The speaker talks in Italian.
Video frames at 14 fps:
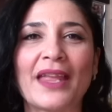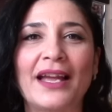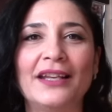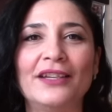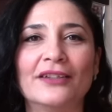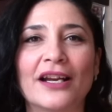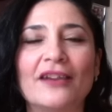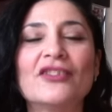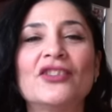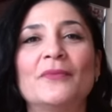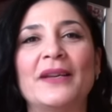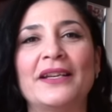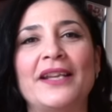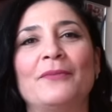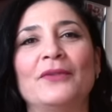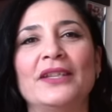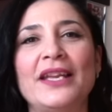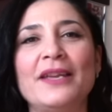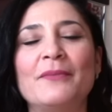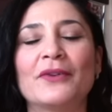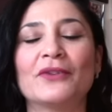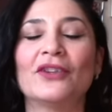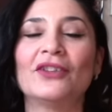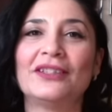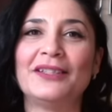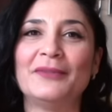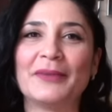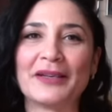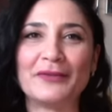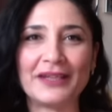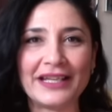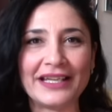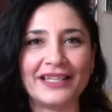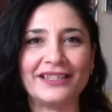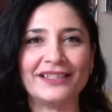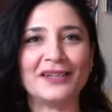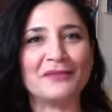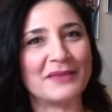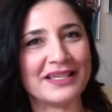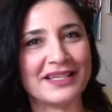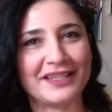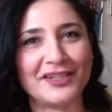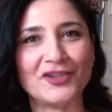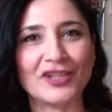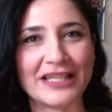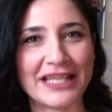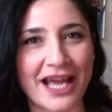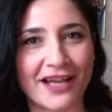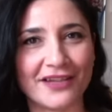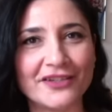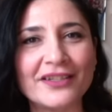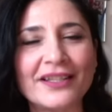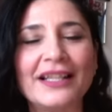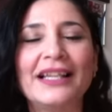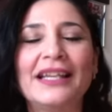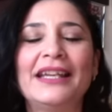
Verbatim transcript: Allora, oggi parliamo dei prodotti preferiti del mese di gennaio